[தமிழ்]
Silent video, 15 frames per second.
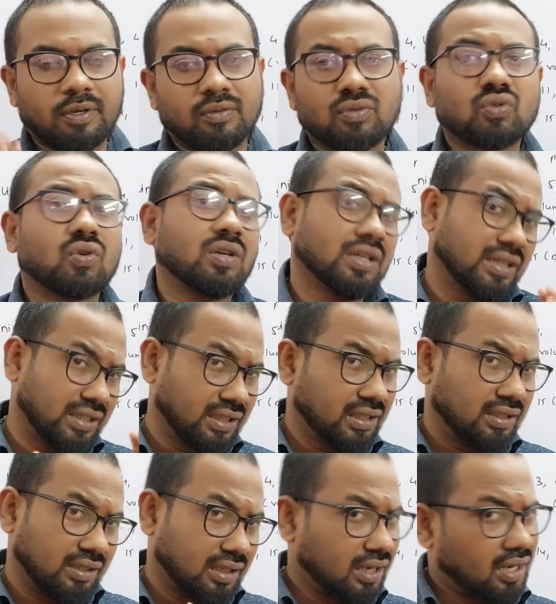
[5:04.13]
பண்ணி
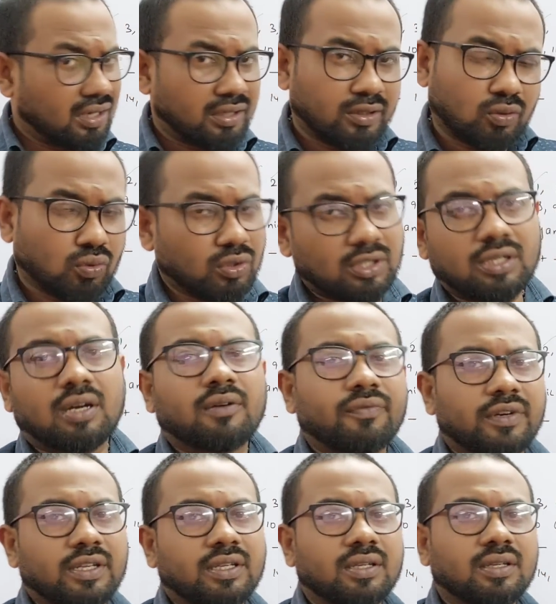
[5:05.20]
வச்சுக்கோங்க நான் ஆல்ரெடி கொடுத்துட்டேன் ஆஃப்
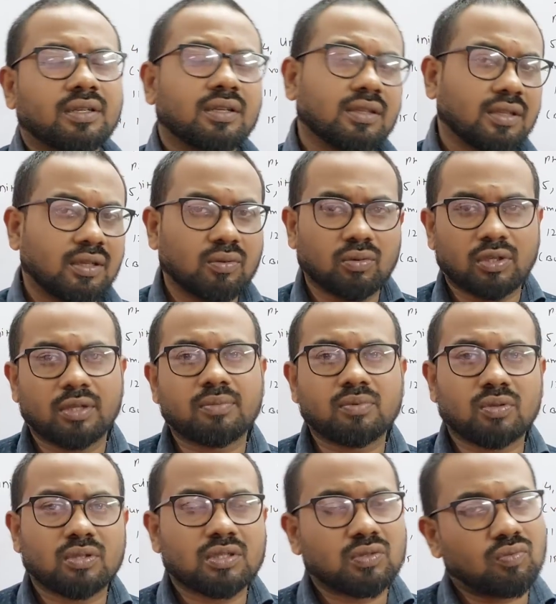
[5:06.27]
எடுக்கு இருந்தாலும் ஒரு டைம்
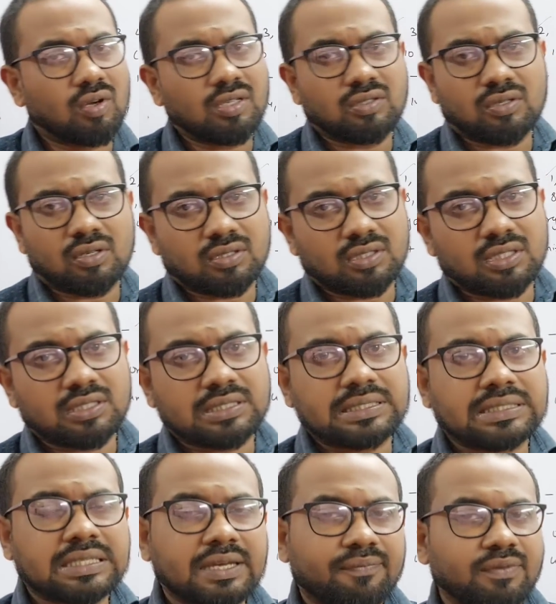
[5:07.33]
சொல்கிறேன் ஸ்வான்ஸ் ஸ்டேஷன்
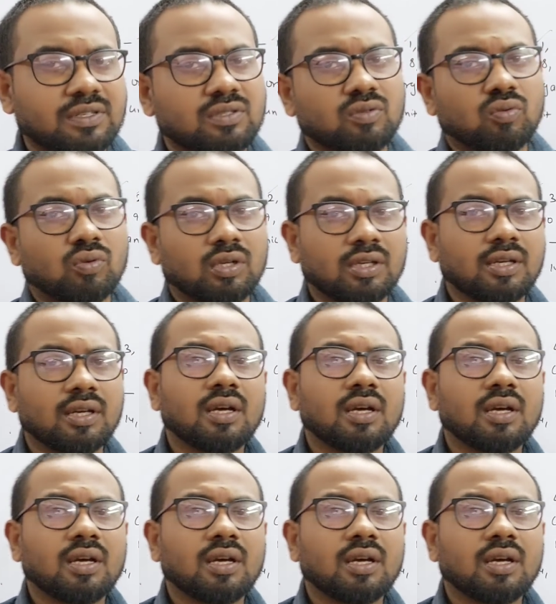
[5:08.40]
சேபிஸ் ரூடு